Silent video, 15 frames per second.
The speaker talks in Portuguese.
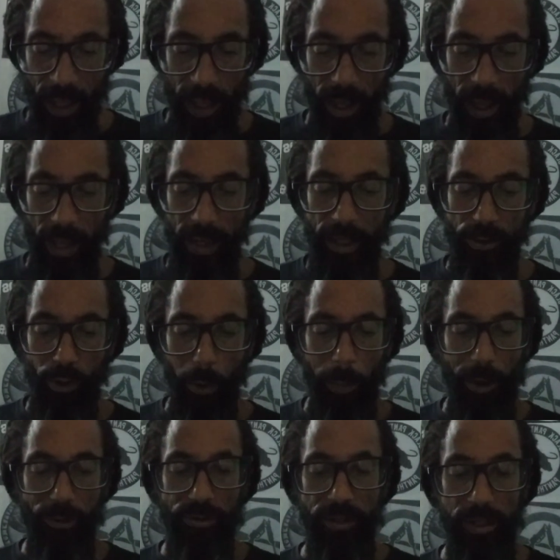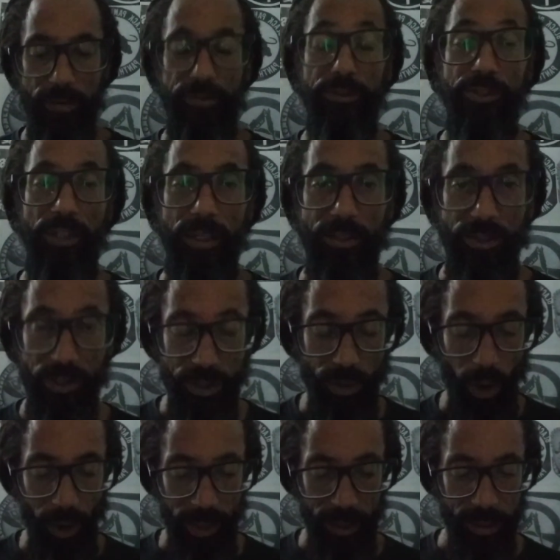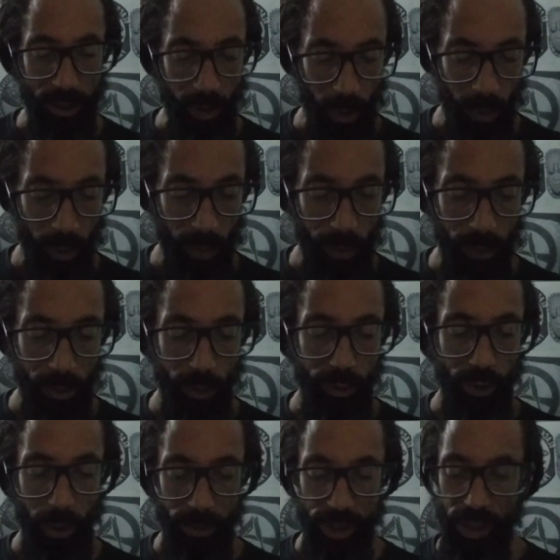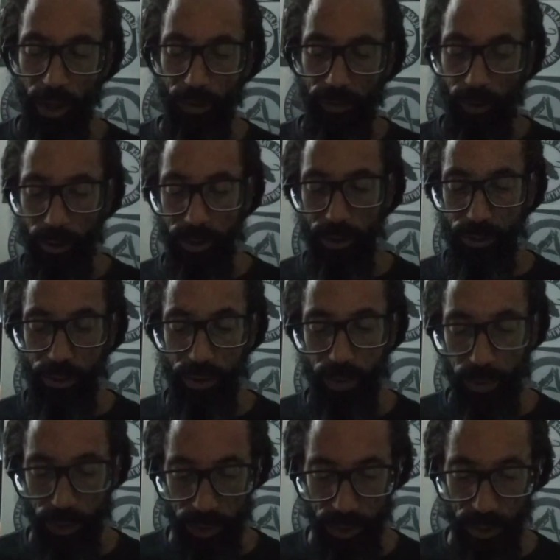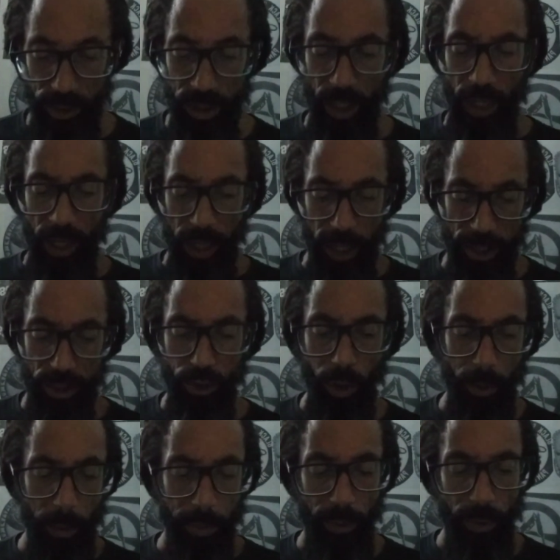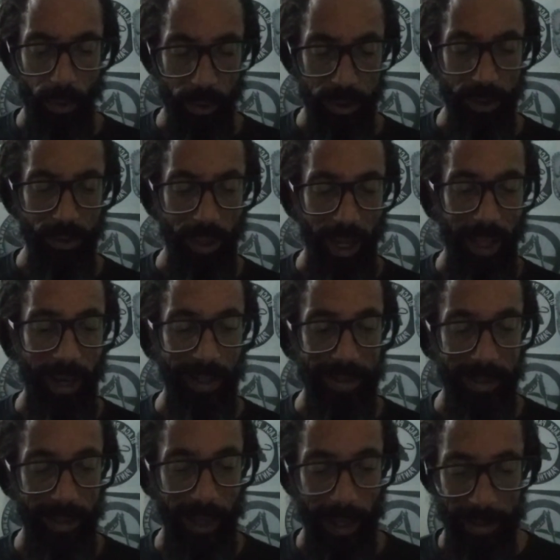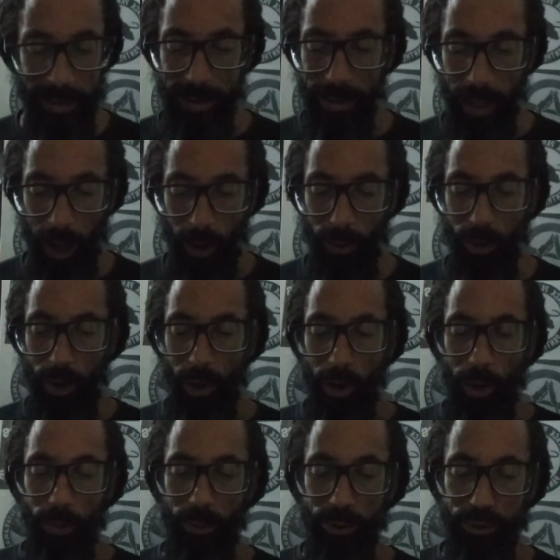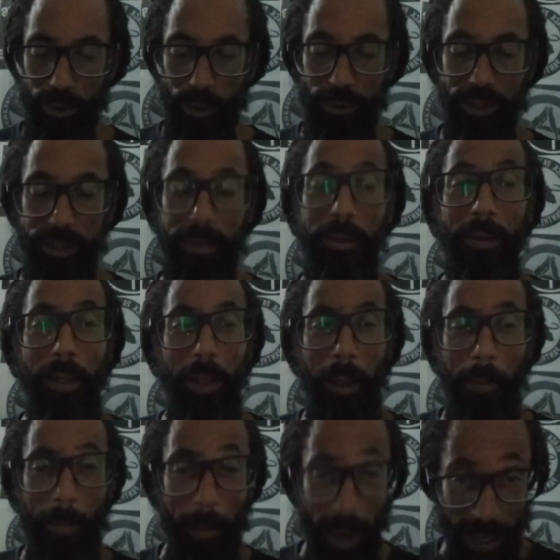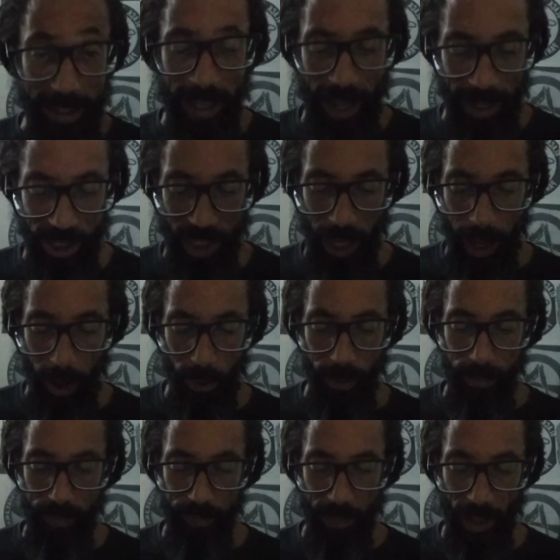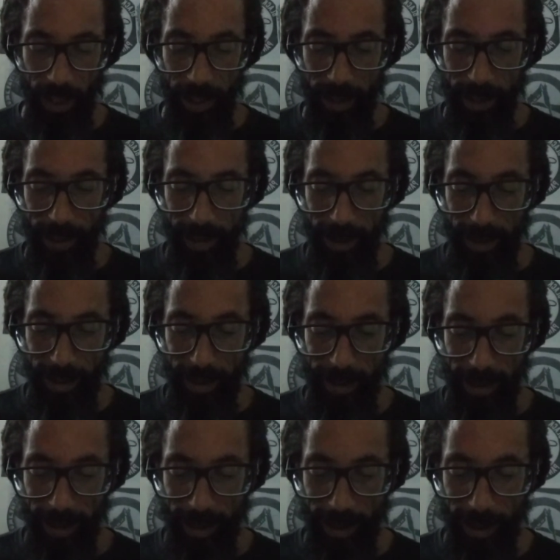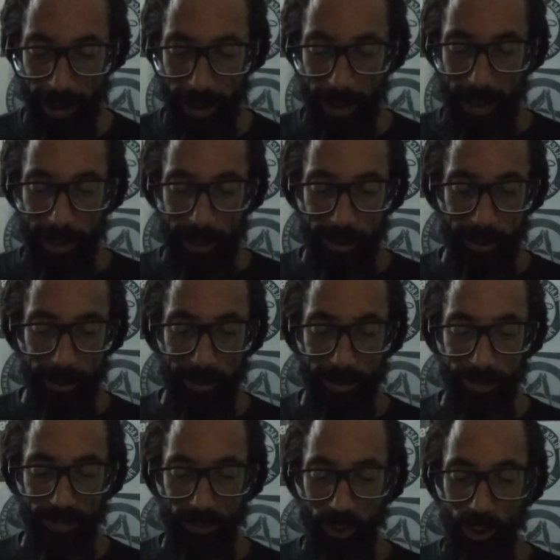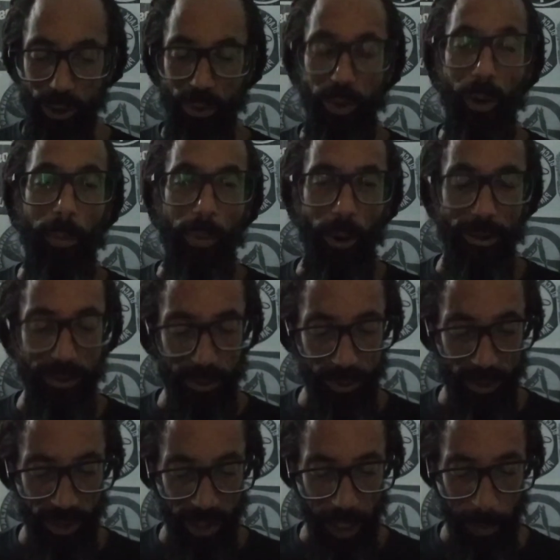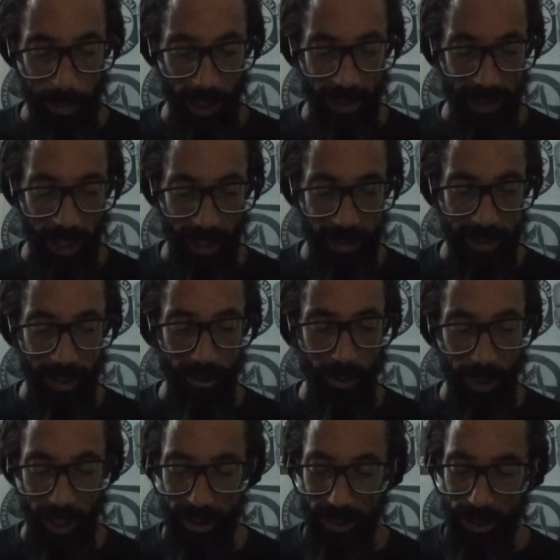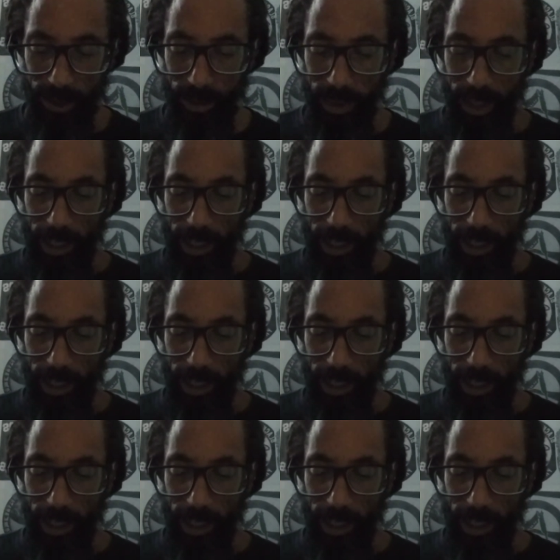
É, ele entrou para os livros de histórias com o nome de Revolta dos Búzios. Esse nome, por conta do caráter racial, mostrou-se mais radical, é, nos propósitos de independência do Brasil